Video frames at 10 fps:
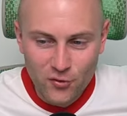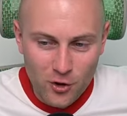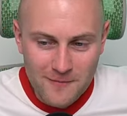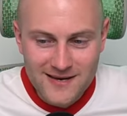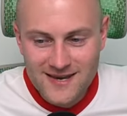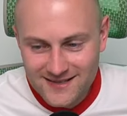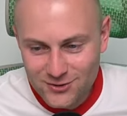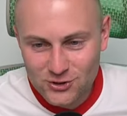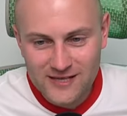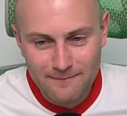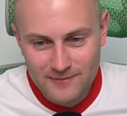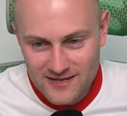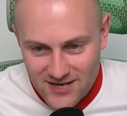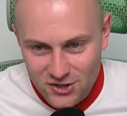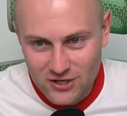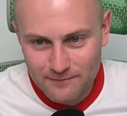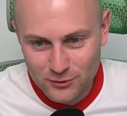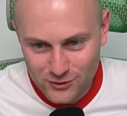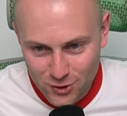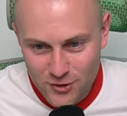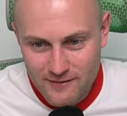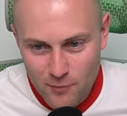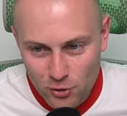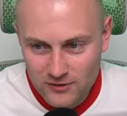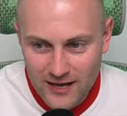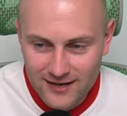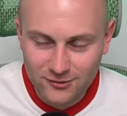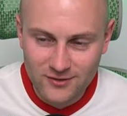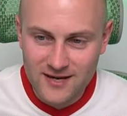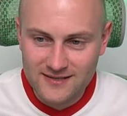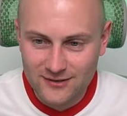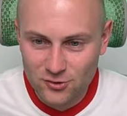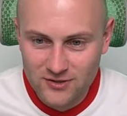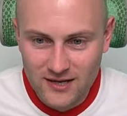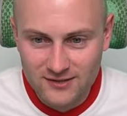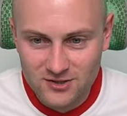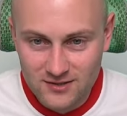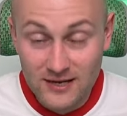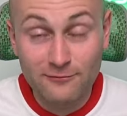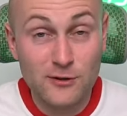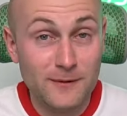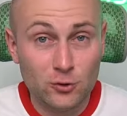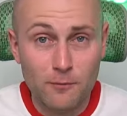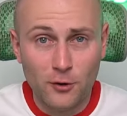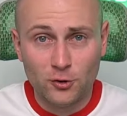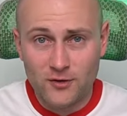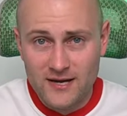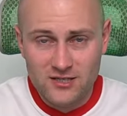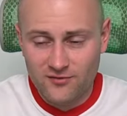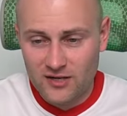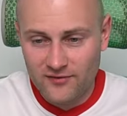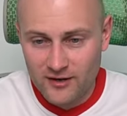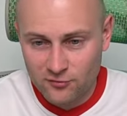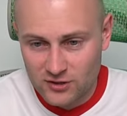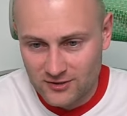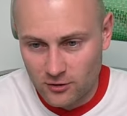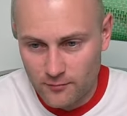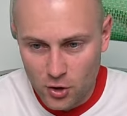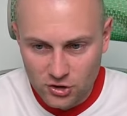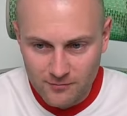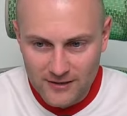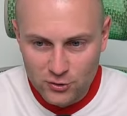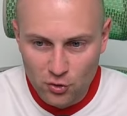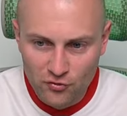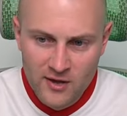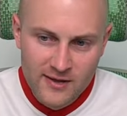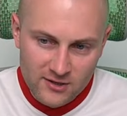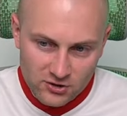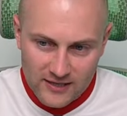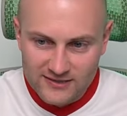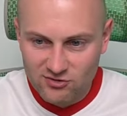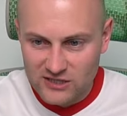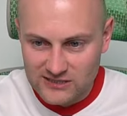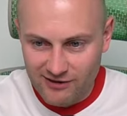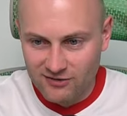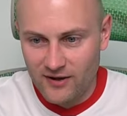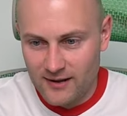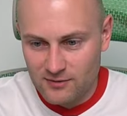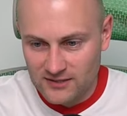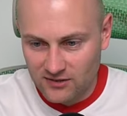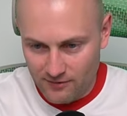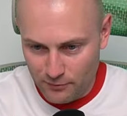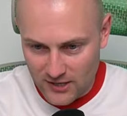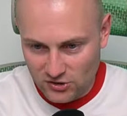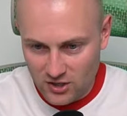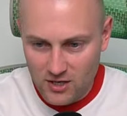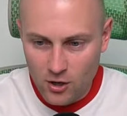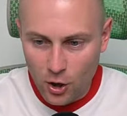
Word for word: Forma nieco stabilniejsza po stronie Molda, ale to nie jest jakoś tak jak w przypadku Bodo, nie? Że wygrywają wszystko. No bo 8 meczów, 4 zwycięstwa, 2 remisy, 2 porażki.